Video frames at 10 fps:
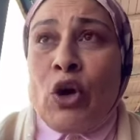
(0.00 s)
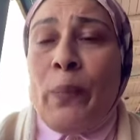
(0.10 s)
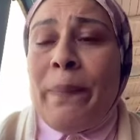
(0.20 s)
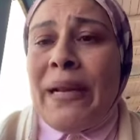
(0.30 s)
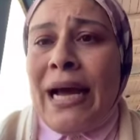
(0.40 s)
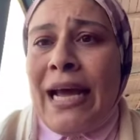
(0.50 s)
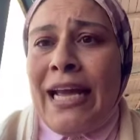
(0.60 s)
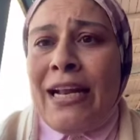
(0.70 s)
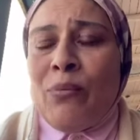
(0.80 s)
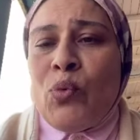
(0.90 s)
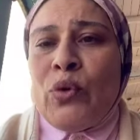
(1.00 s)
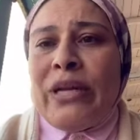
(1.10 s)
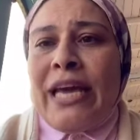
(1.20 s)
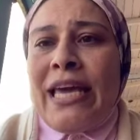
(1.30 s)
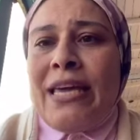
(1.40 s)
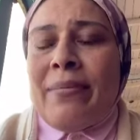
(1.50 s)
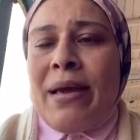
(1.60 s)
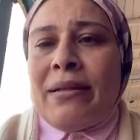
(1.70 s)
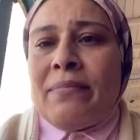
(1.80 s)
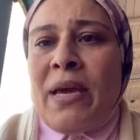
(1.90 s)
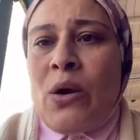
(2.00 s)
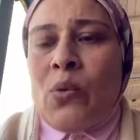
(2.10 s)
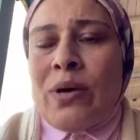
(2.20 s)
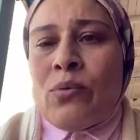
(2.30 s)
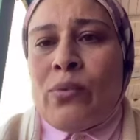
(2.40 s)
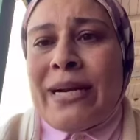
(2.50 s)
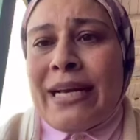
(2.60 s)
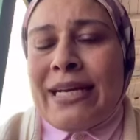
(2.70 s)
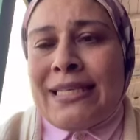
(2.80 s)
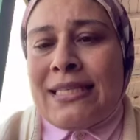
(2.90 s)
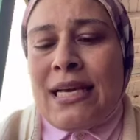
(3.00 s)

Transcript: حب العالم وان هي بقت محور ومركز